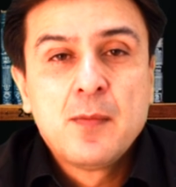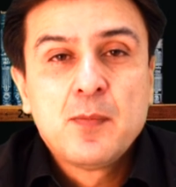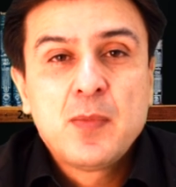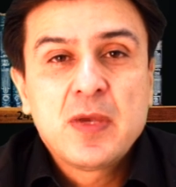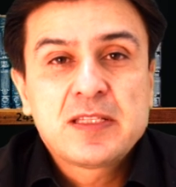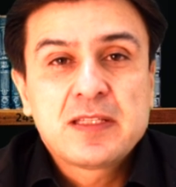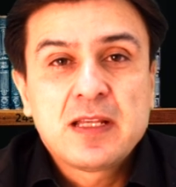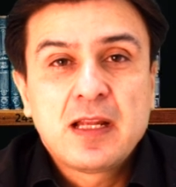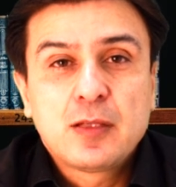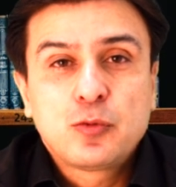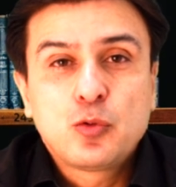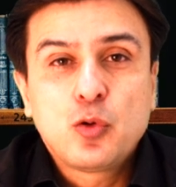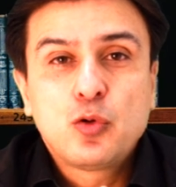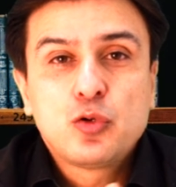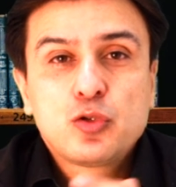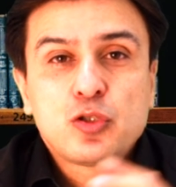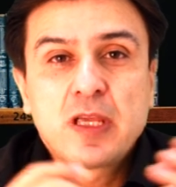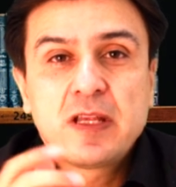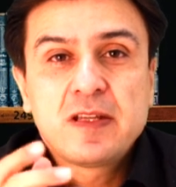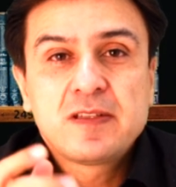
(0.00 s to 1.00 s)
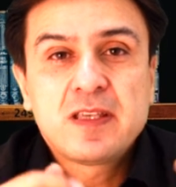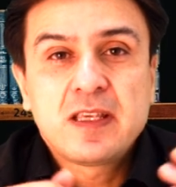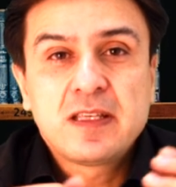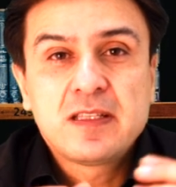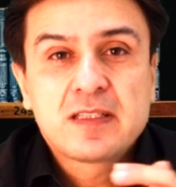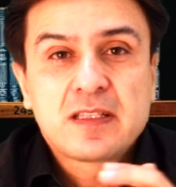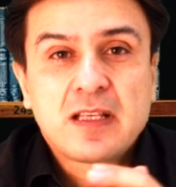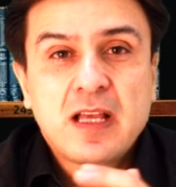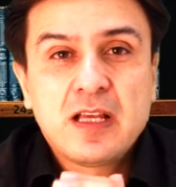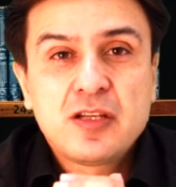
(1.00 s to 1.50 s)
Mesela 9 kere
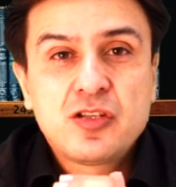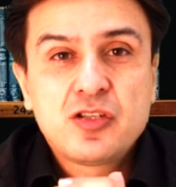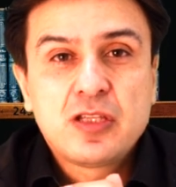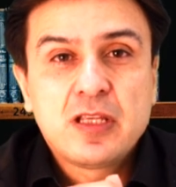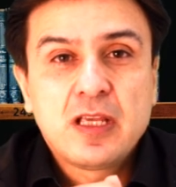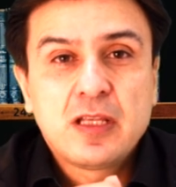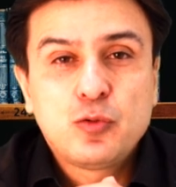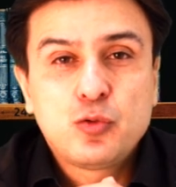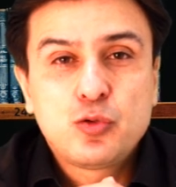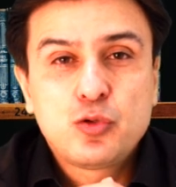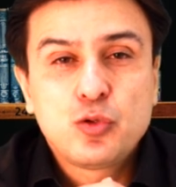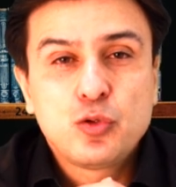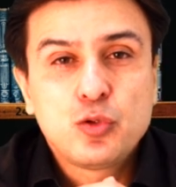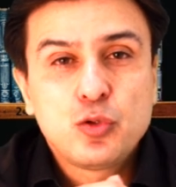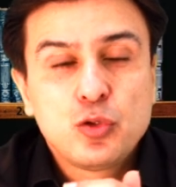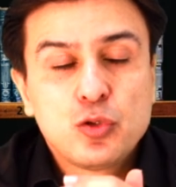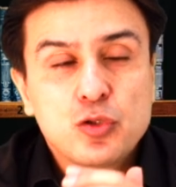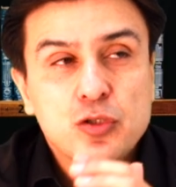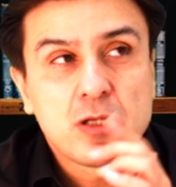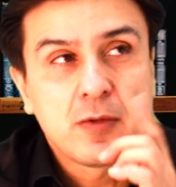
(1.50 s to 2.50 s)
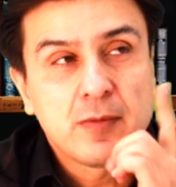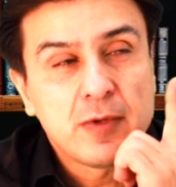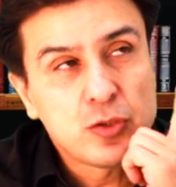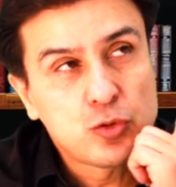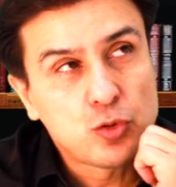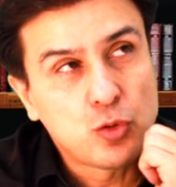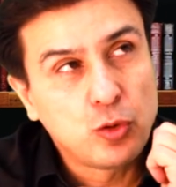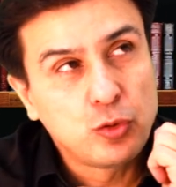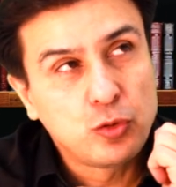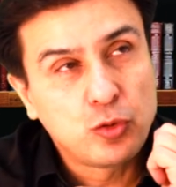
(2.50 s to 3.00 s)
8 kaç diye düşündüğünüz zaman
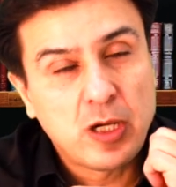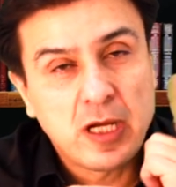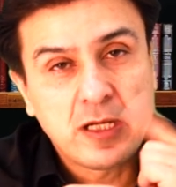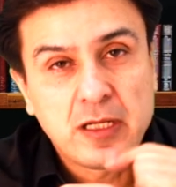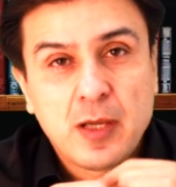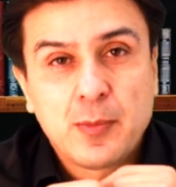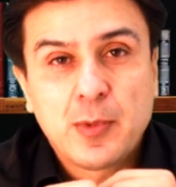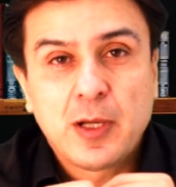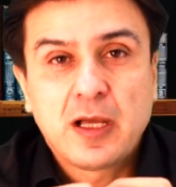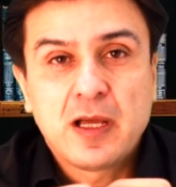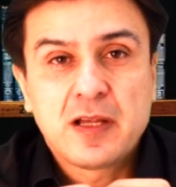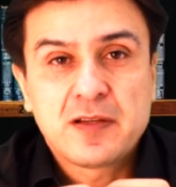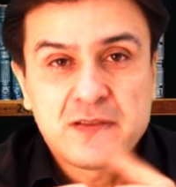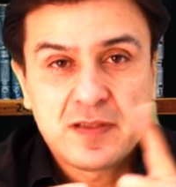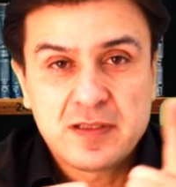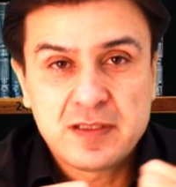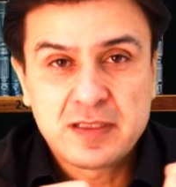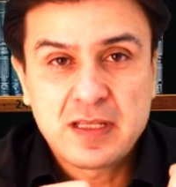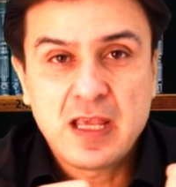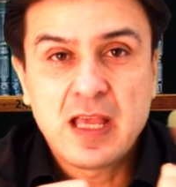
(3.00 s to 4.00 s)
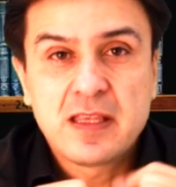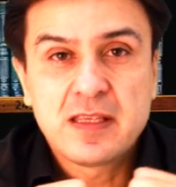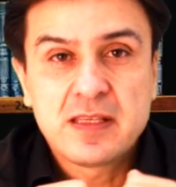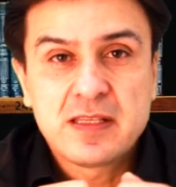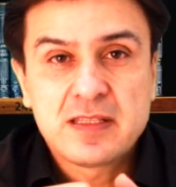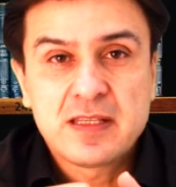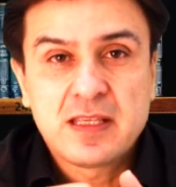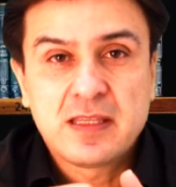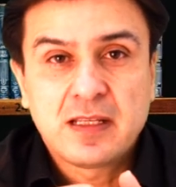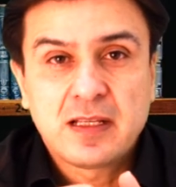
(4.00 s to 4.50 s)
sol yukarıya bakarsınız.
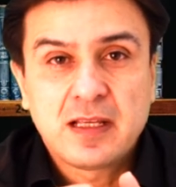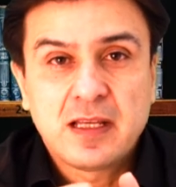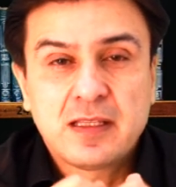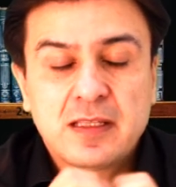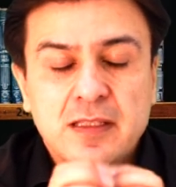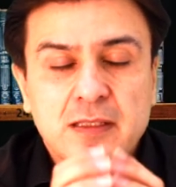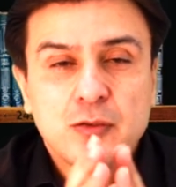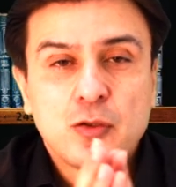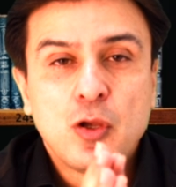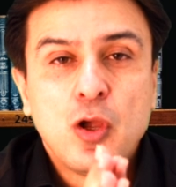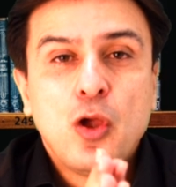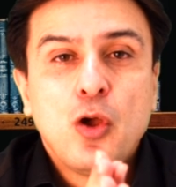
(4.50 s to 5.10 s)
Kendinize dikkat edin.